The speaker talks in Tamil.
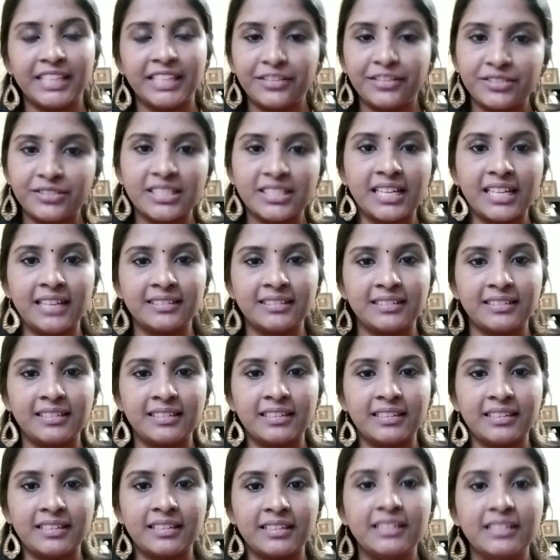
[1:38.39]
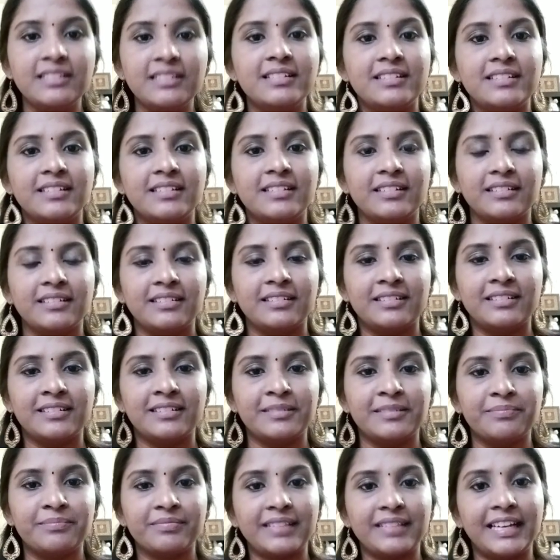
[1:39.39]
கிஃப்ட்ஸ் um, காத்துட்ருக்கு
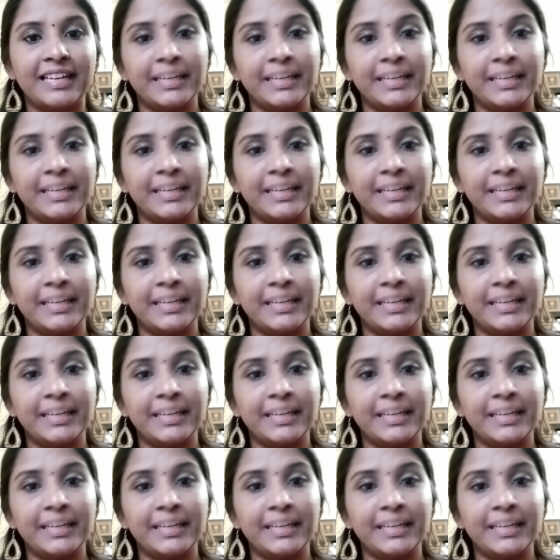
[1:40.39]
um,